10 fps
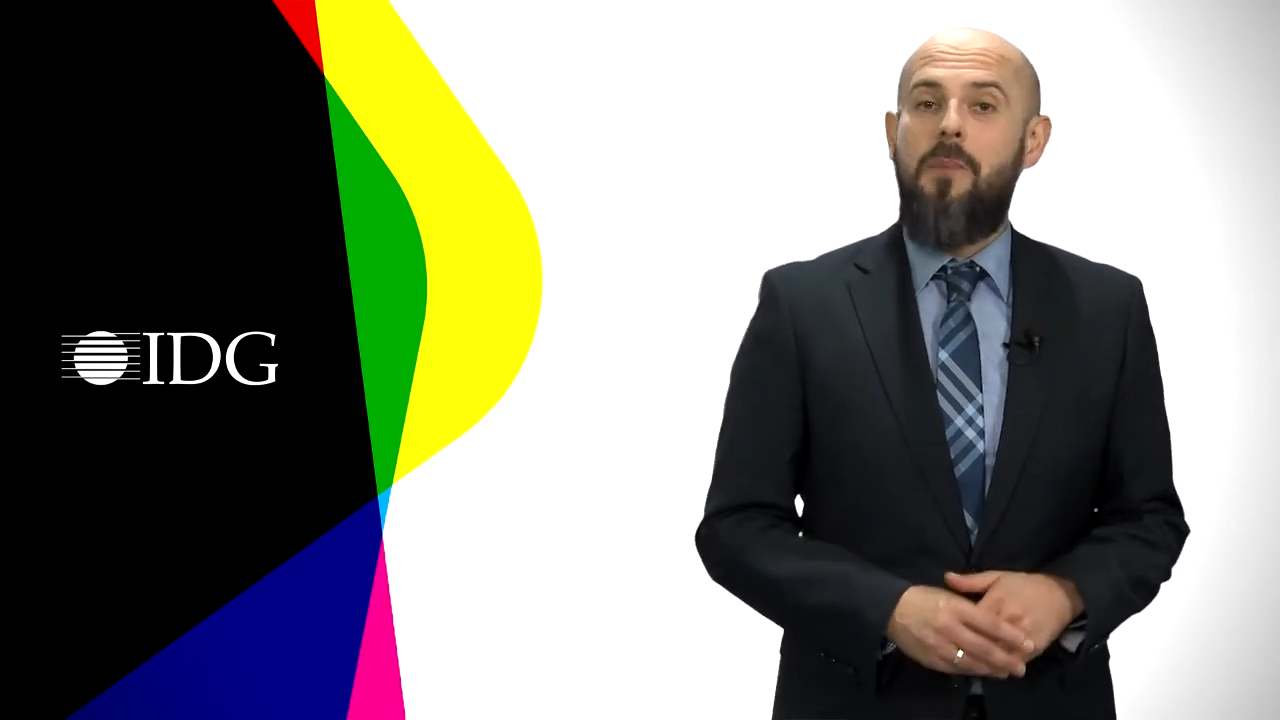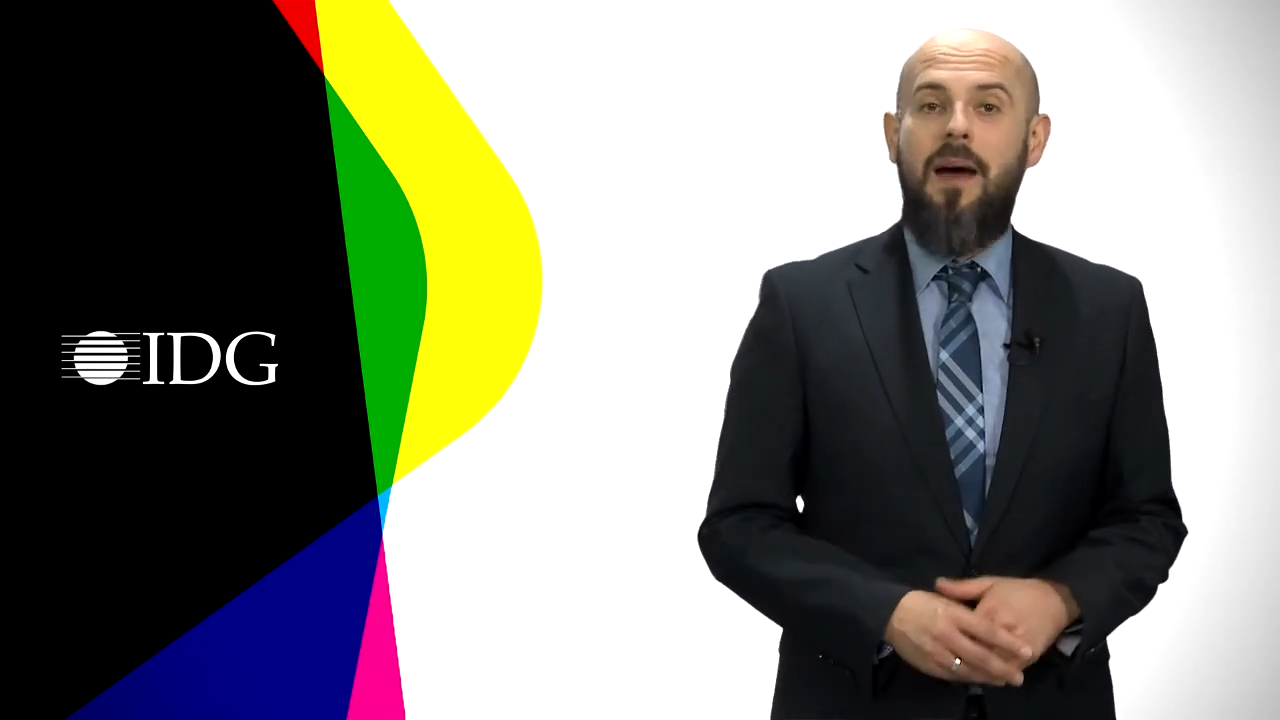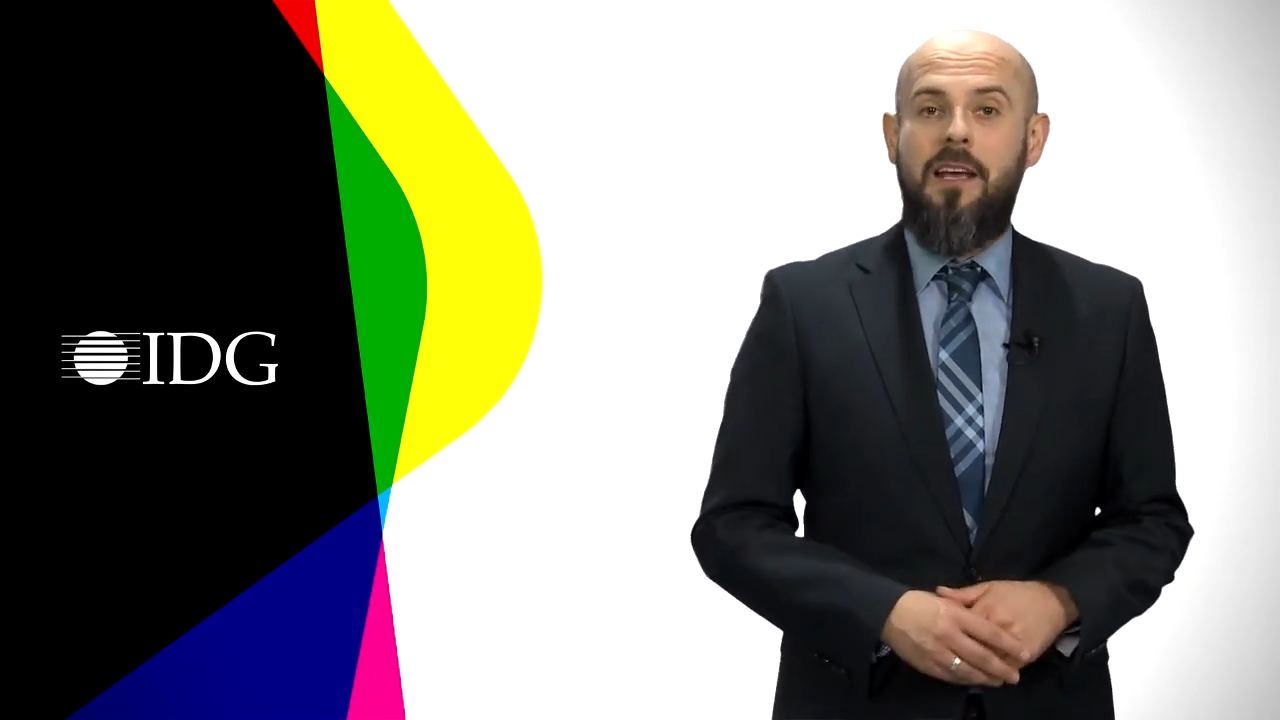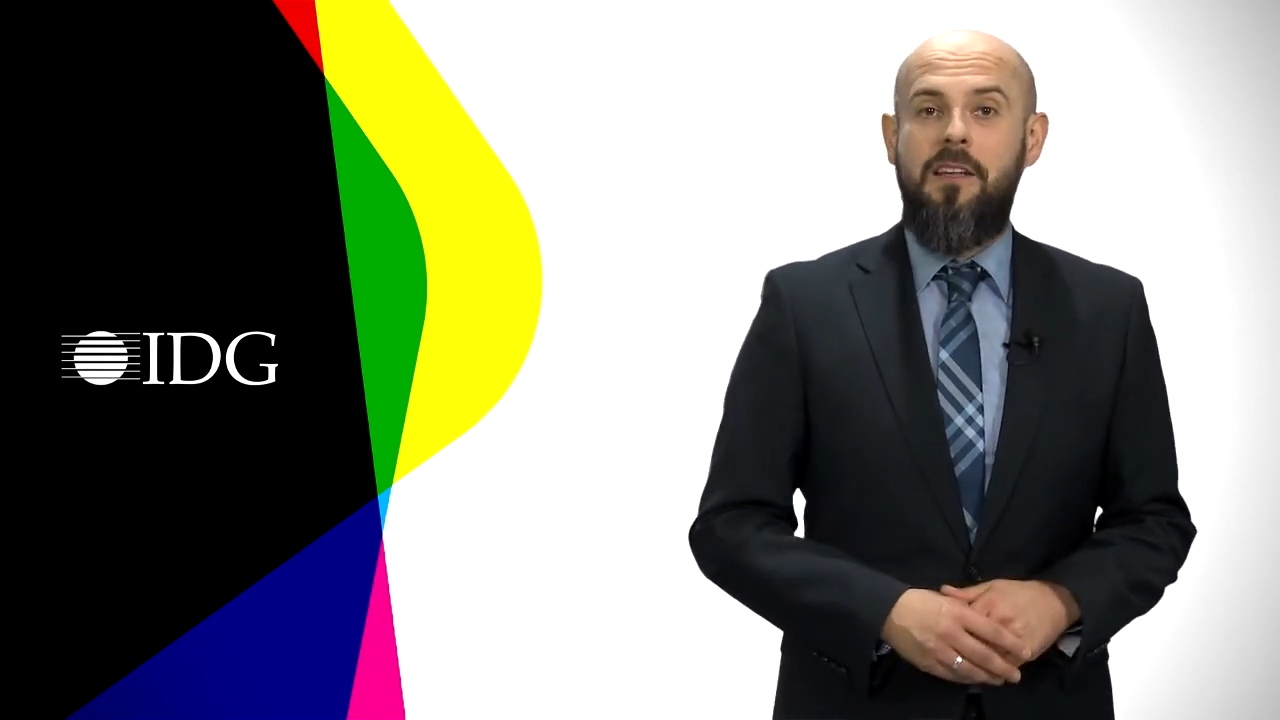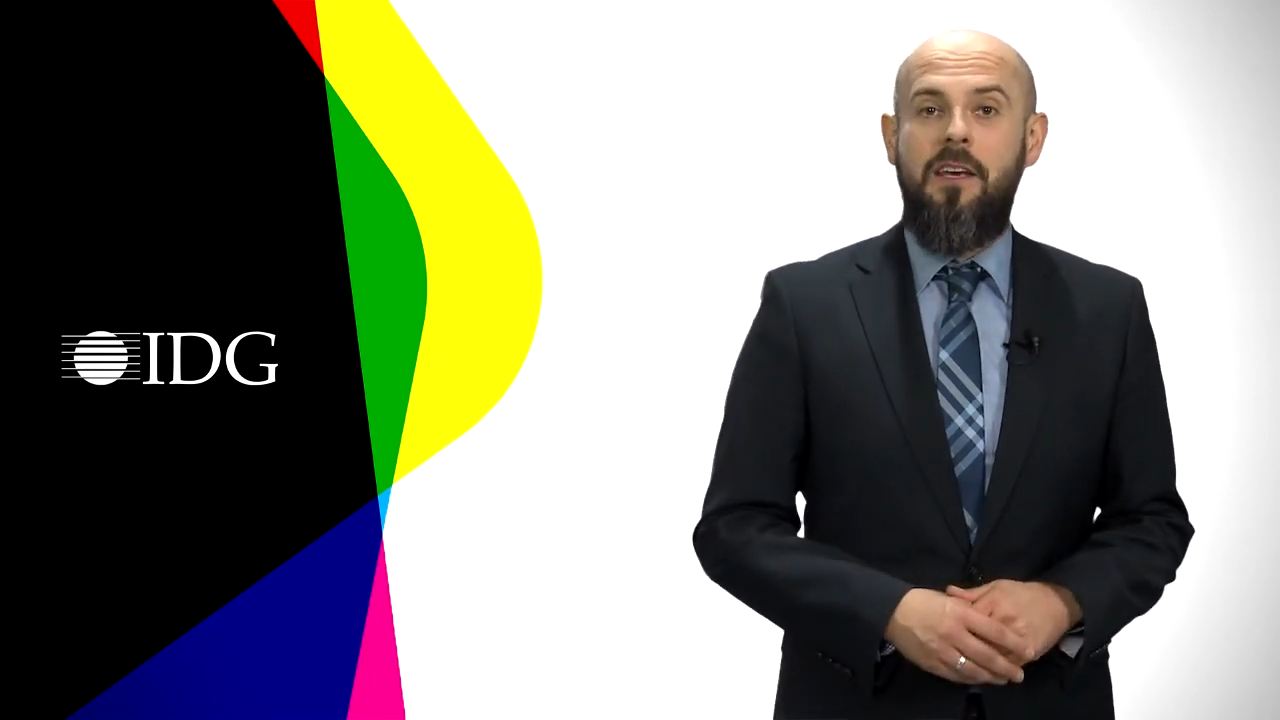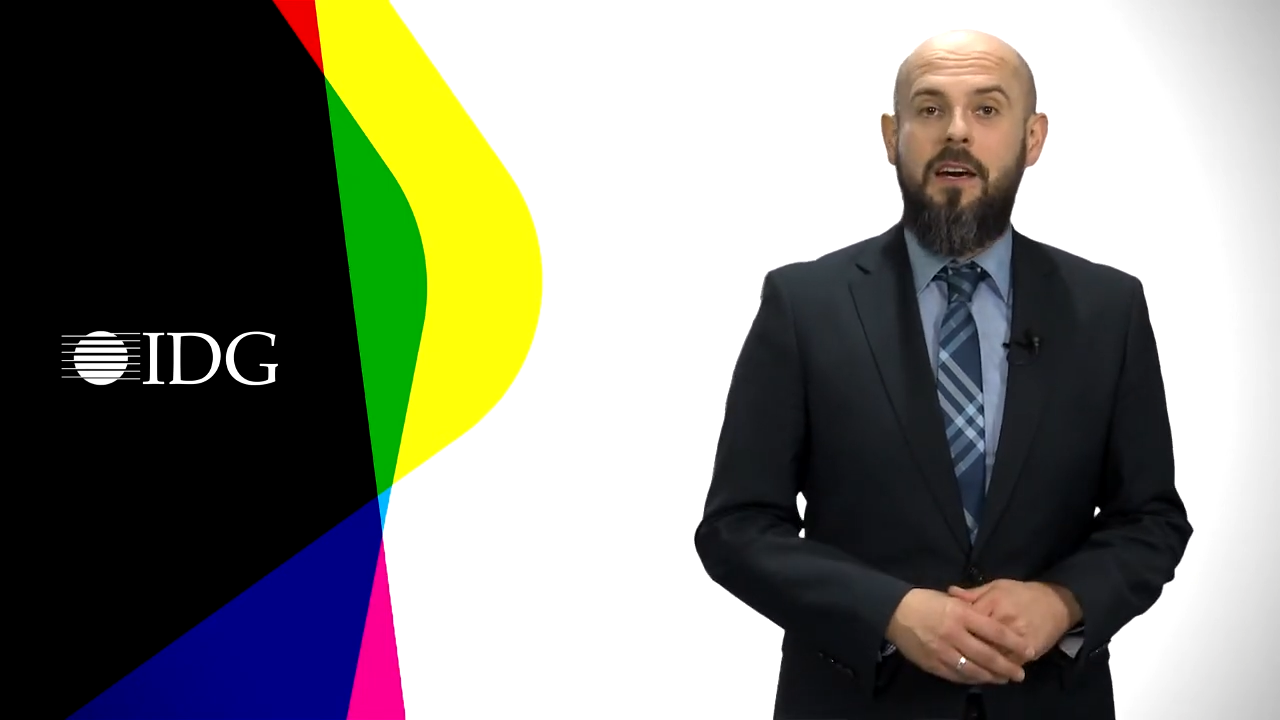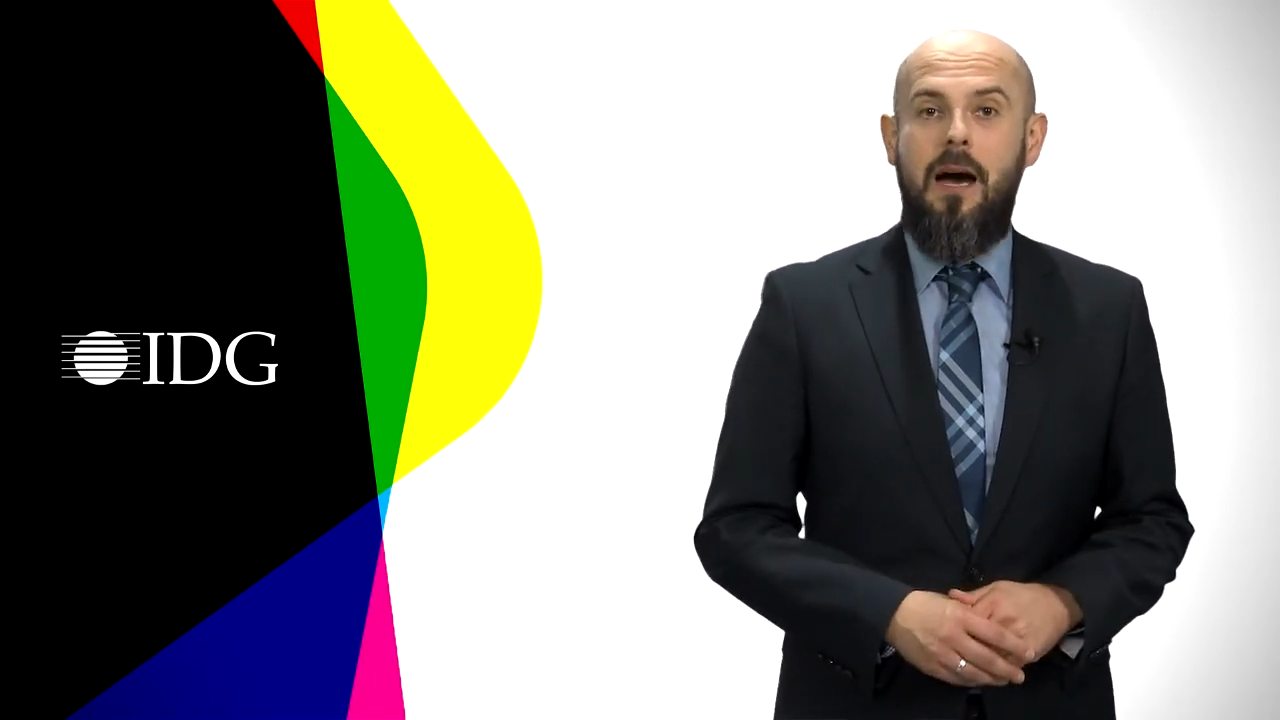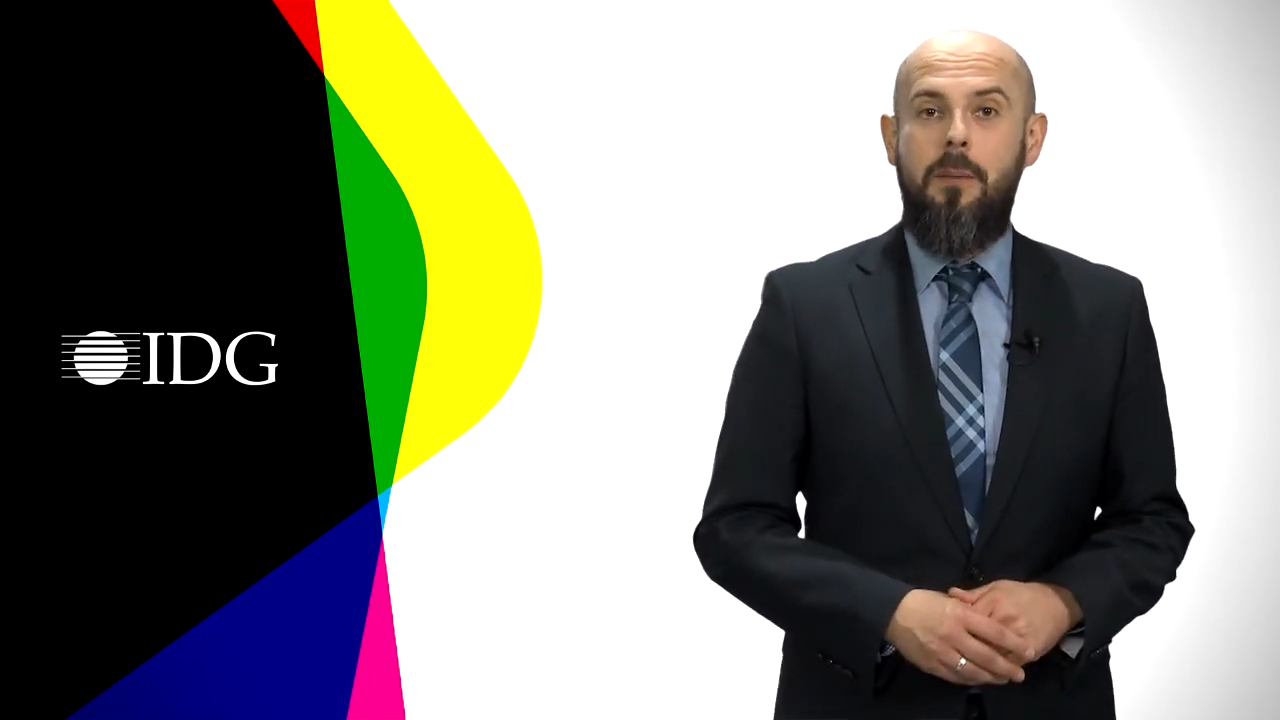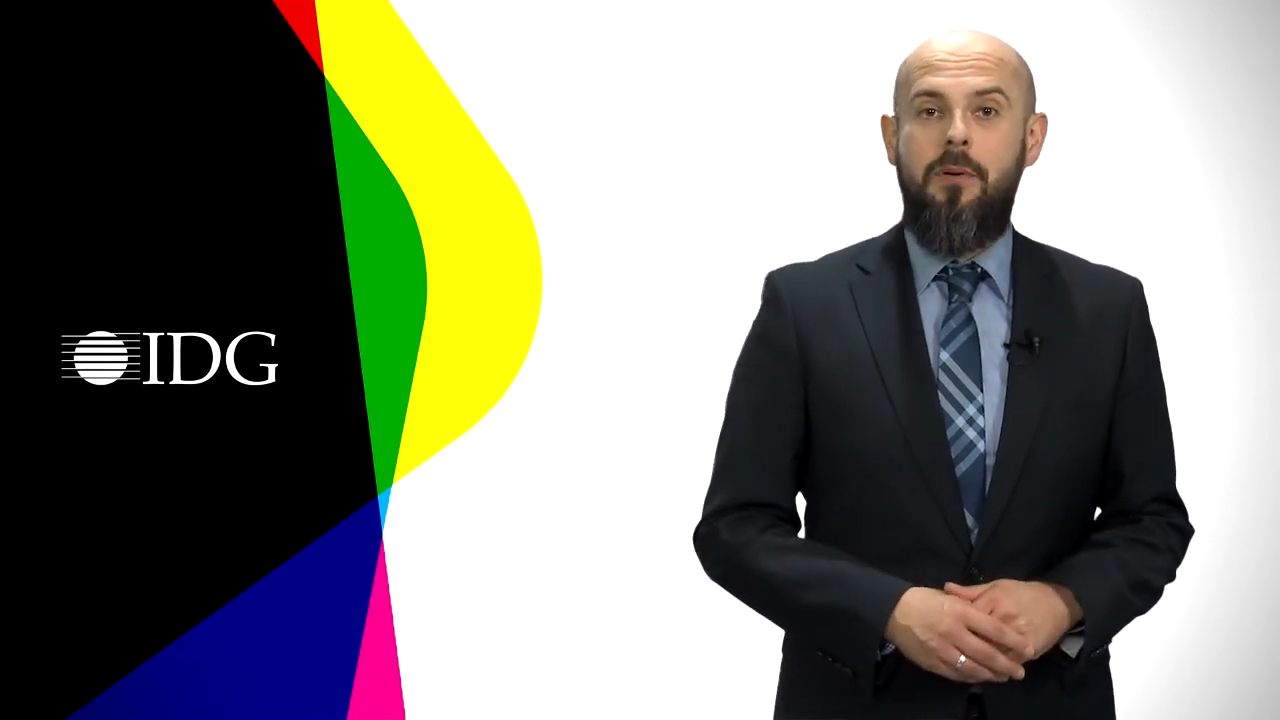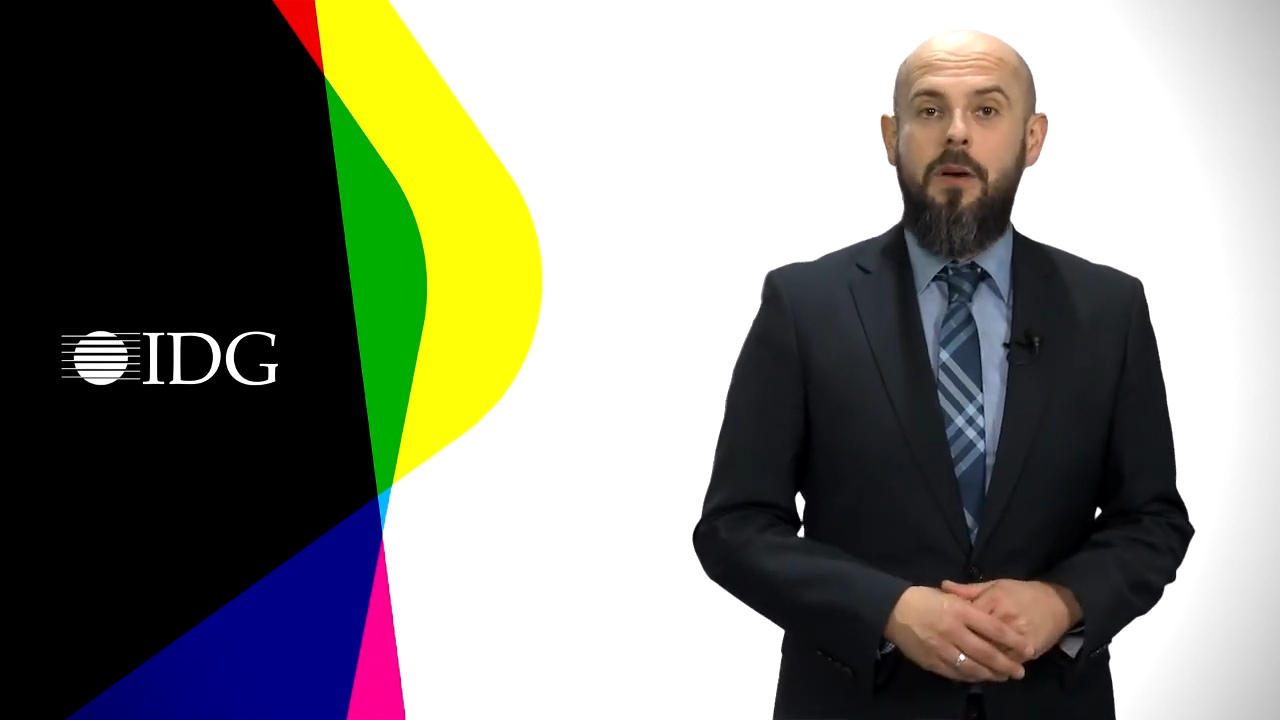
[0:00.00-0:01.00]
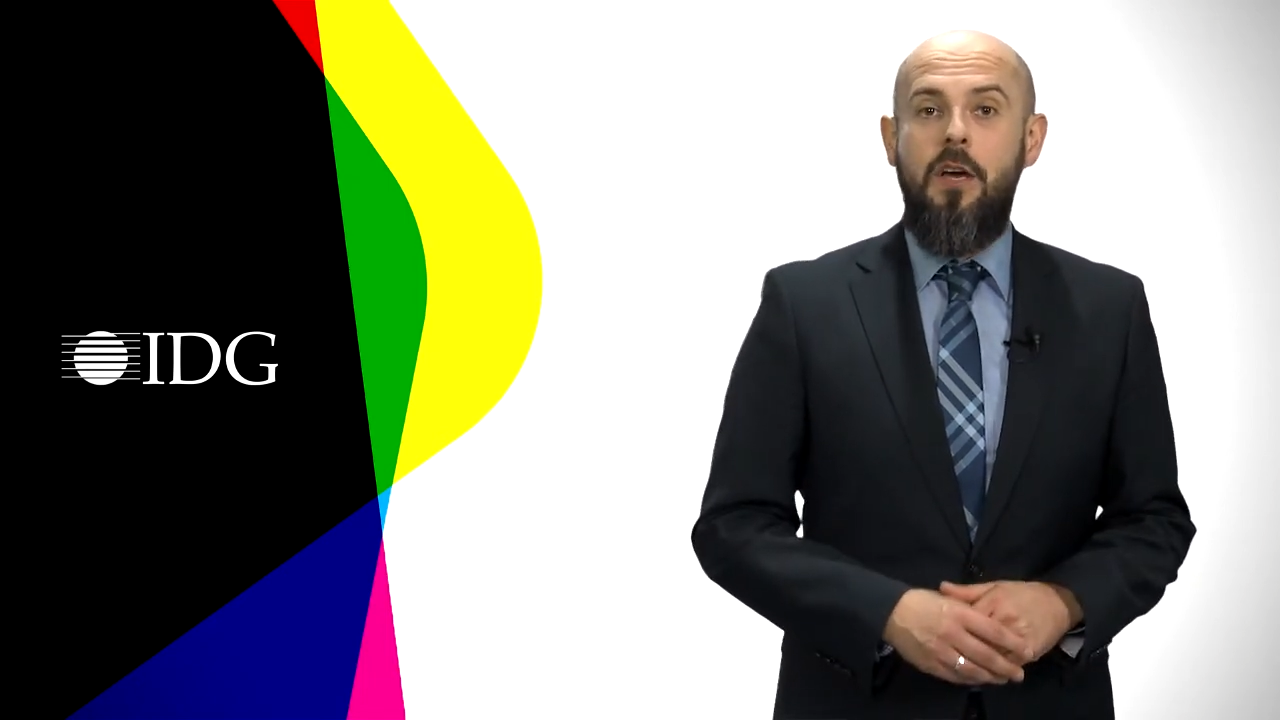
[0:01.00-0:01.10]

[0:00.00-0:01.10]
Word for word: Marketing Hub,